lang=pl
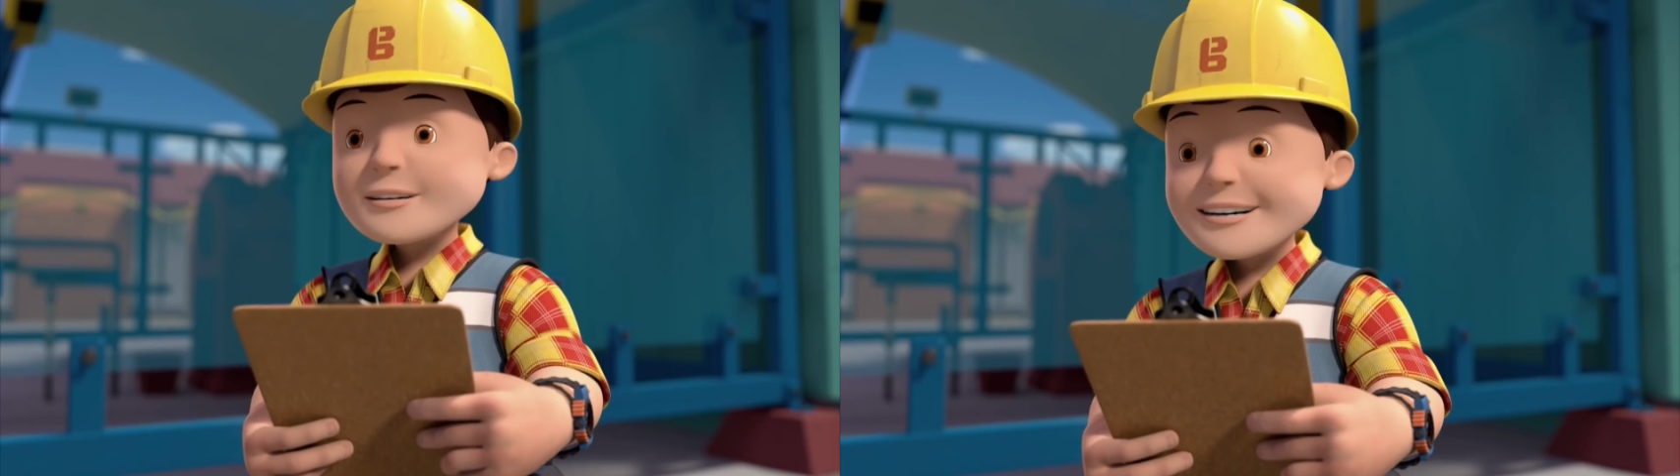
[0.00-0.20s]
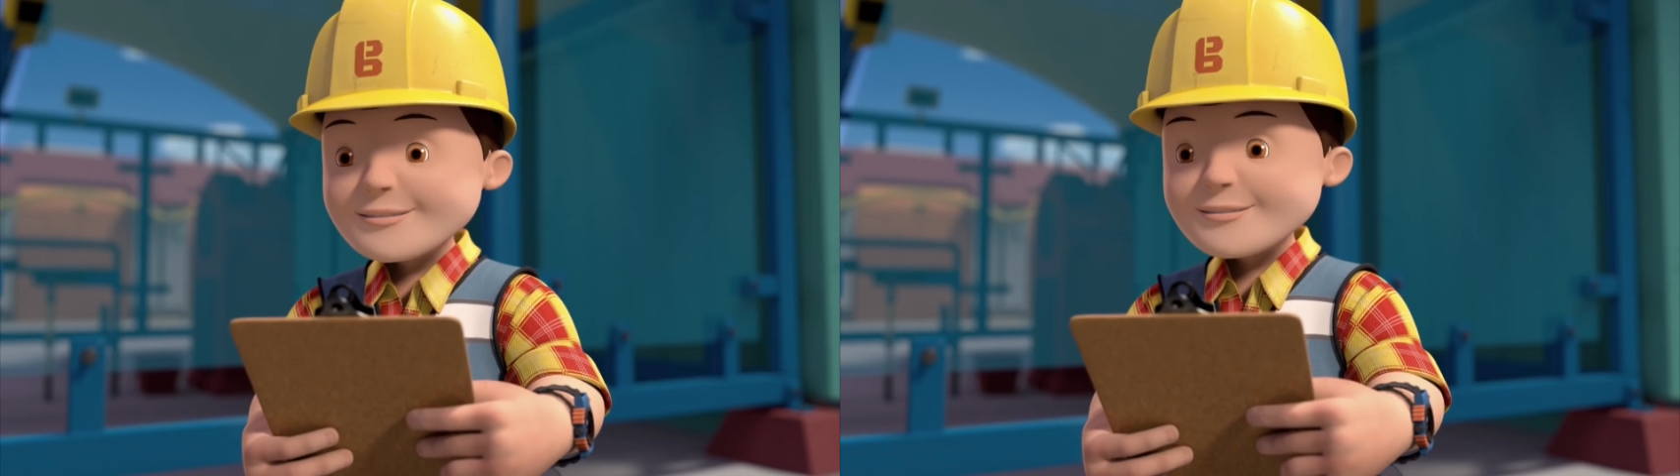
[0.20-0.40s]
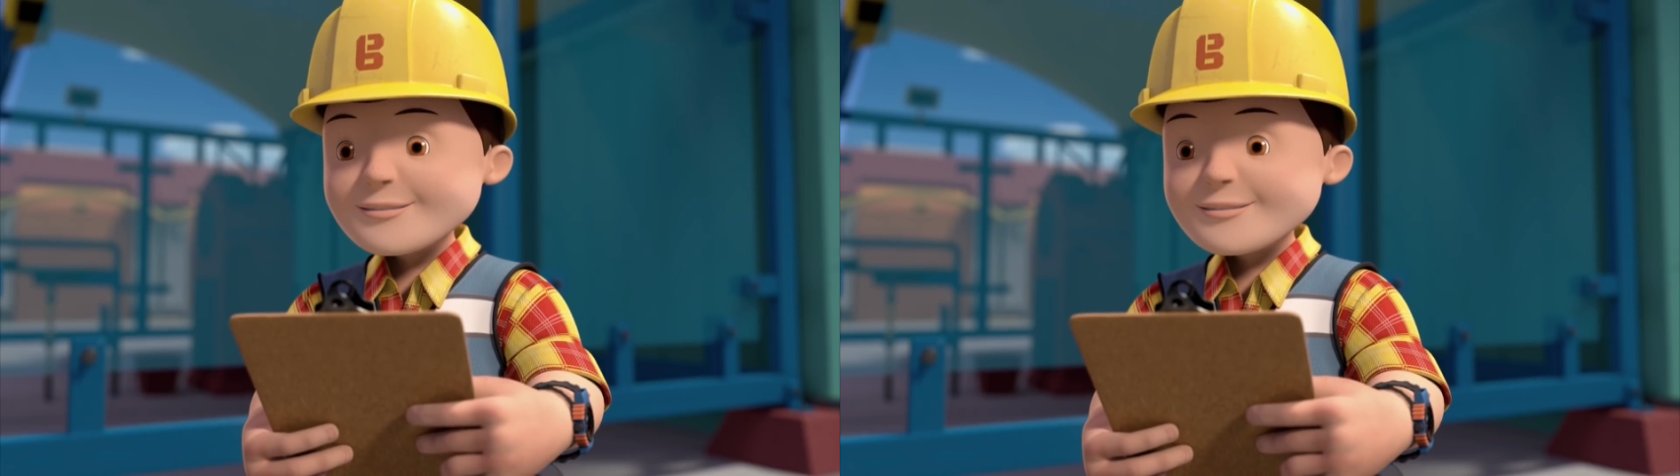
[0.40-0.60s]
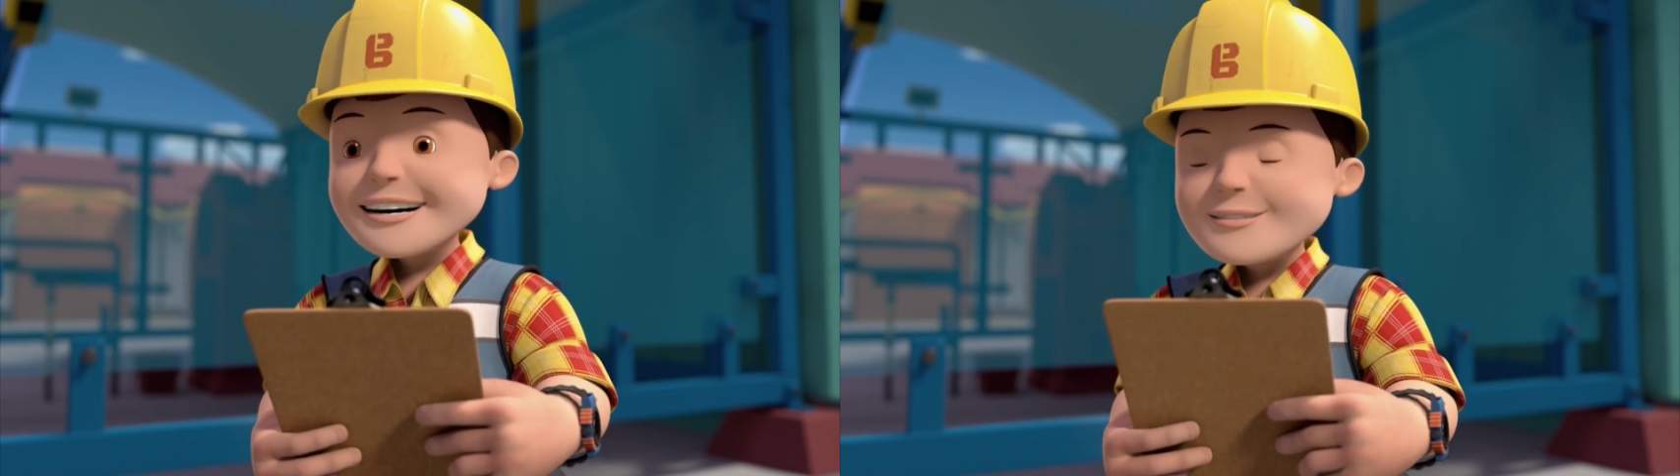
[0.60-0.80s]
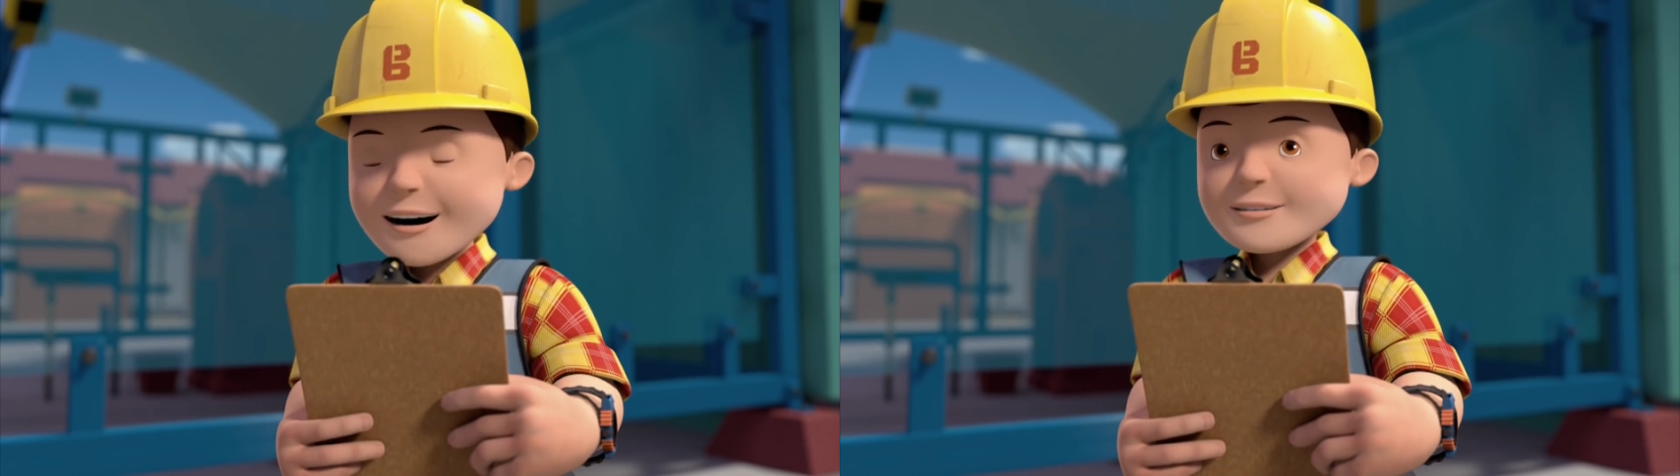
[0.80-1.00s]
Dobrze,
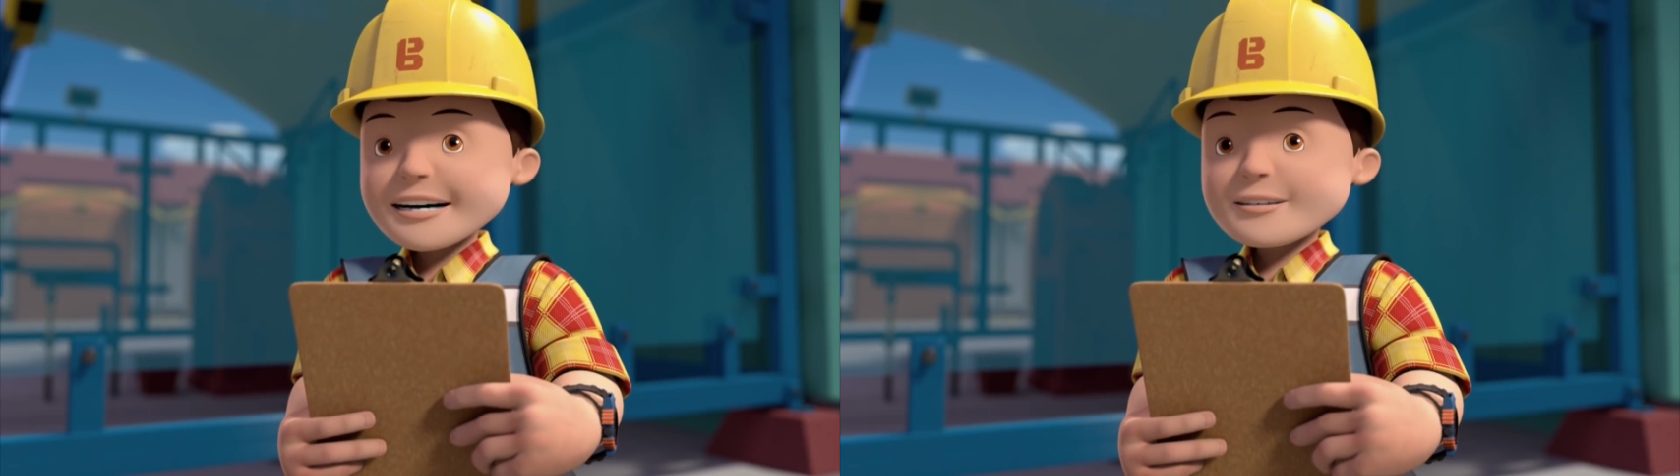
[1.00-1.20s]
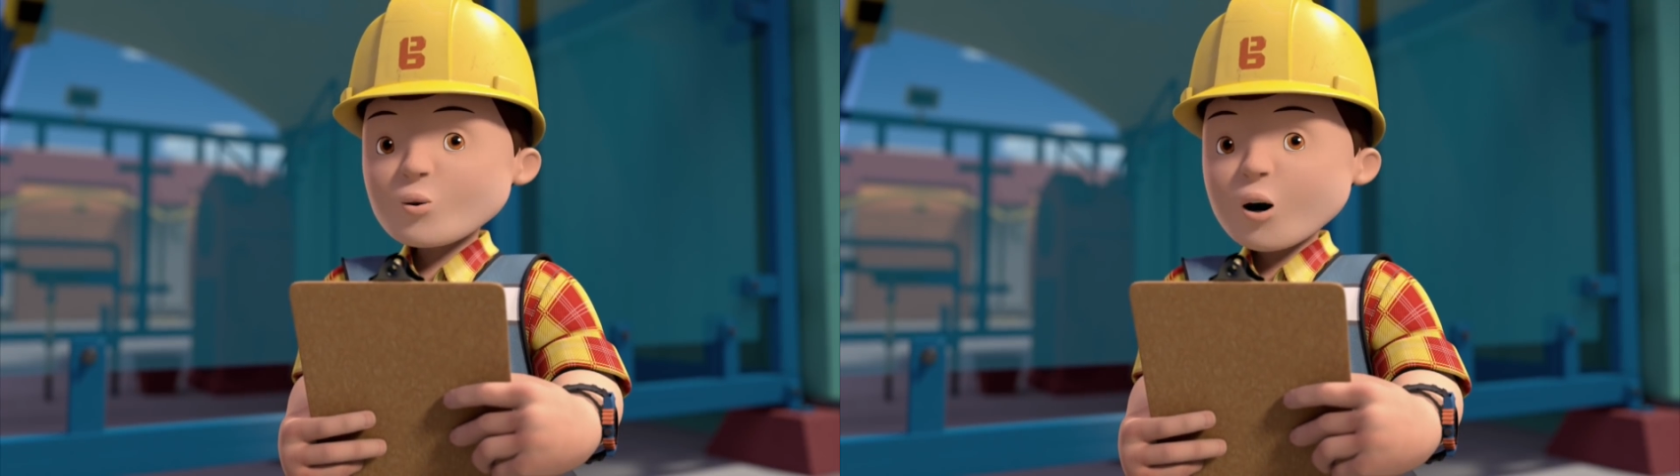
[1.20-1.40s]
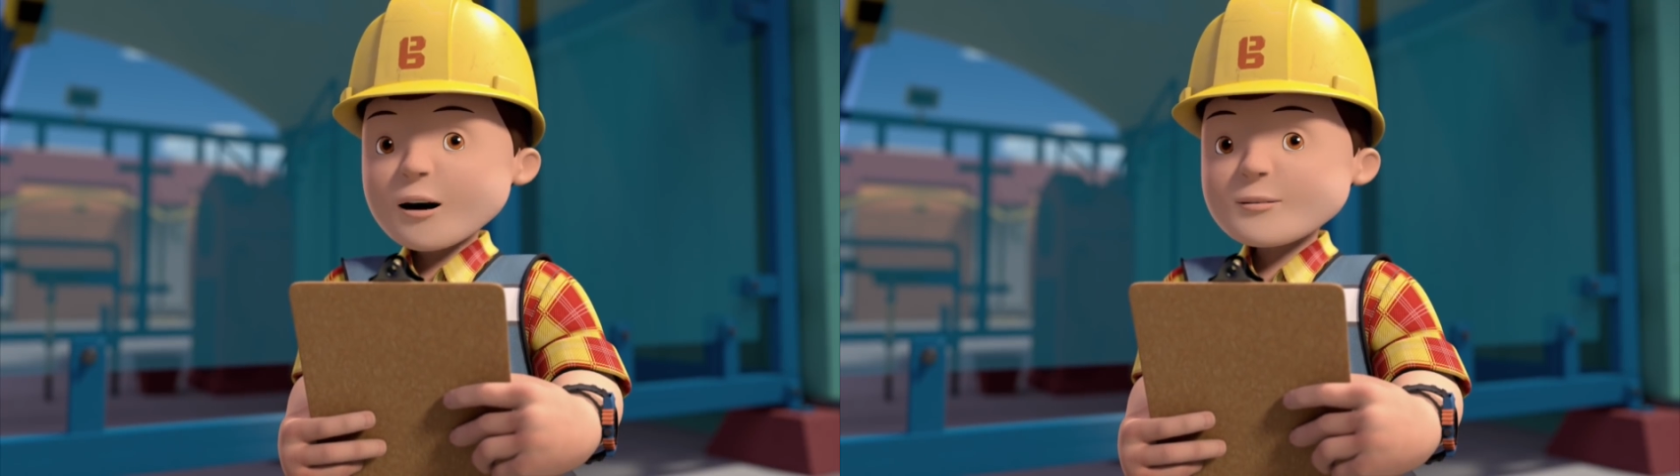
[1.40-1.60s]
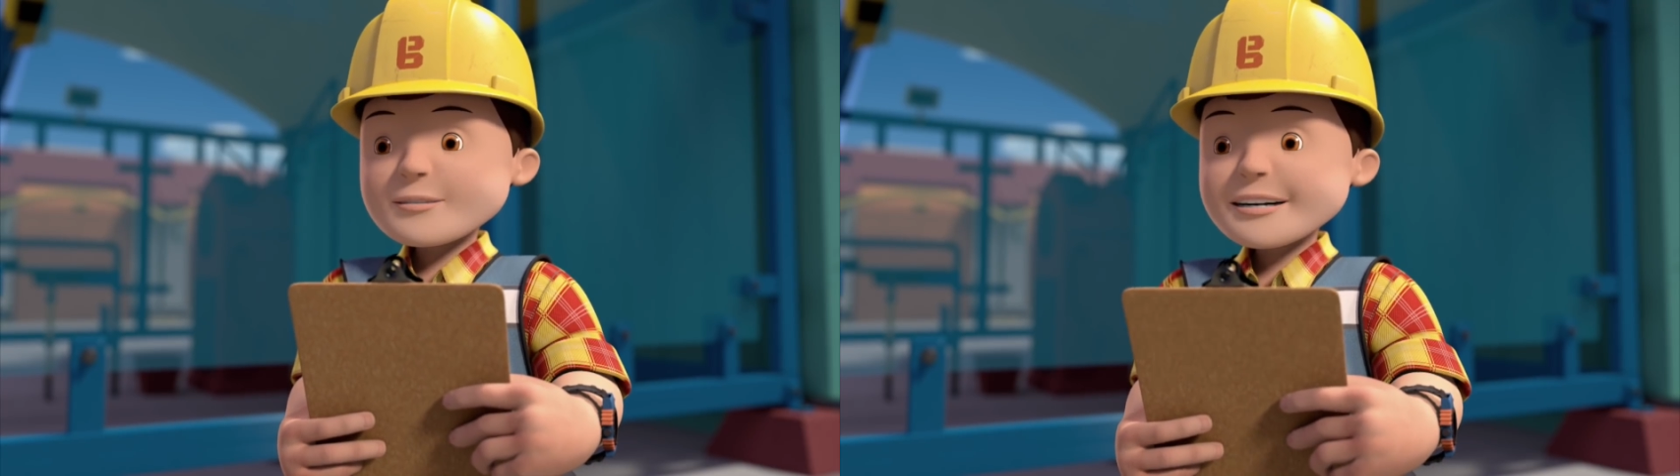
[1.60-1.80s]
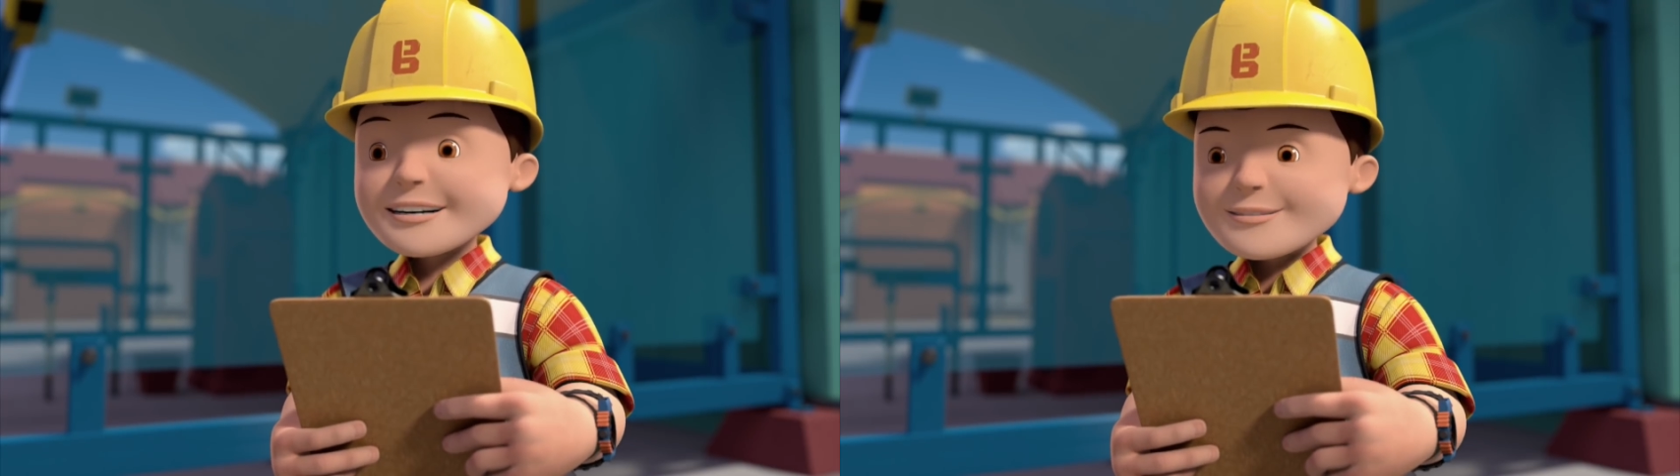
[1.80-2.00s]
Chyba jesteśmy już
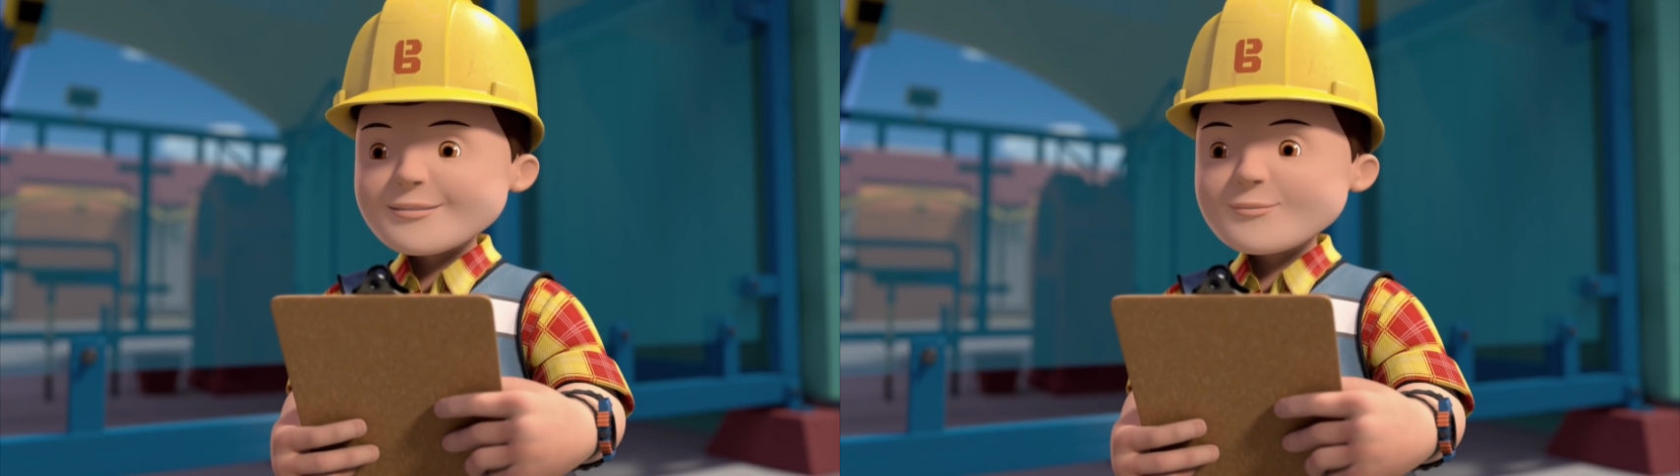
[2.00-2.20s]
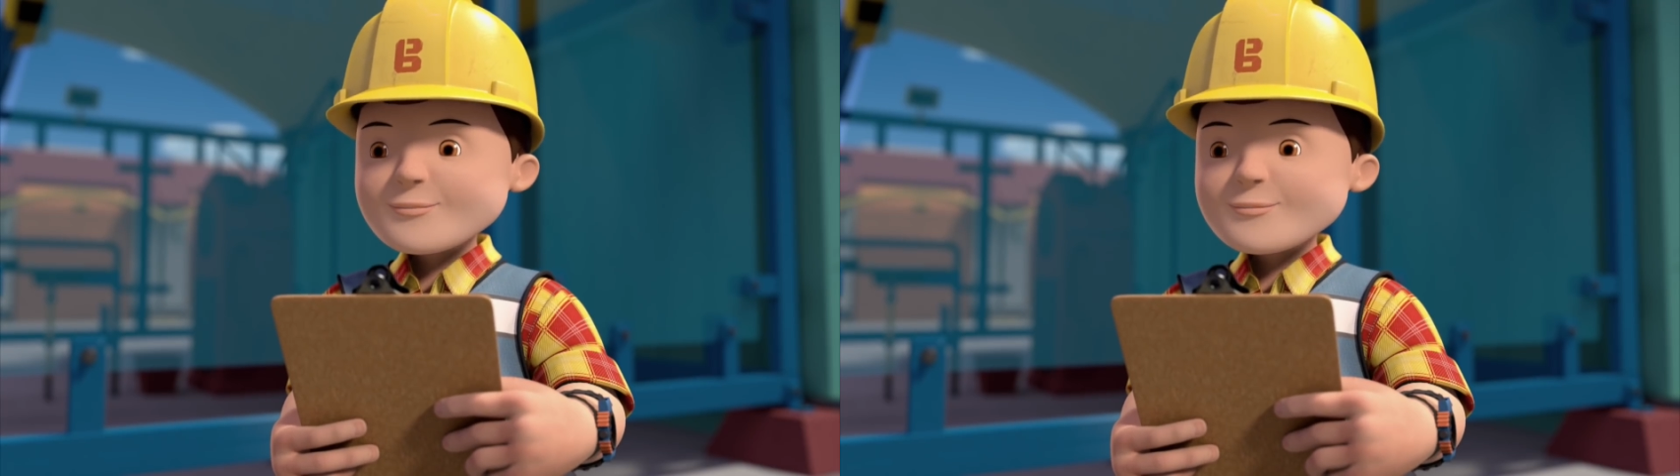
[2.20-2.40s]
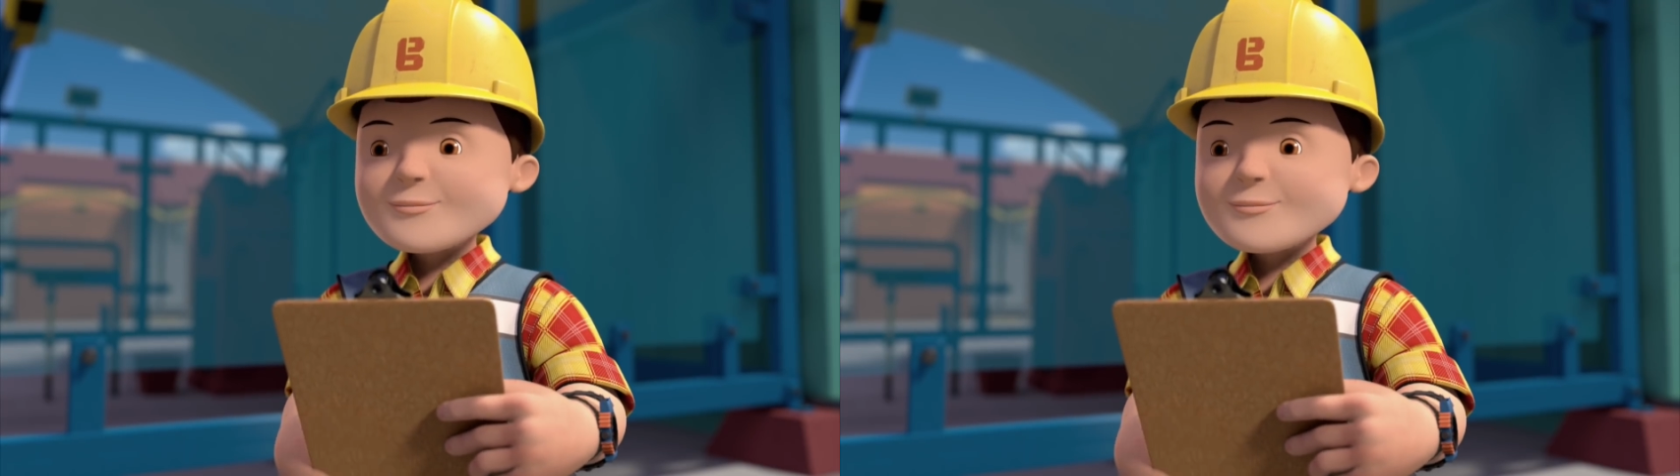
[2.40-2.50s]
gotowi.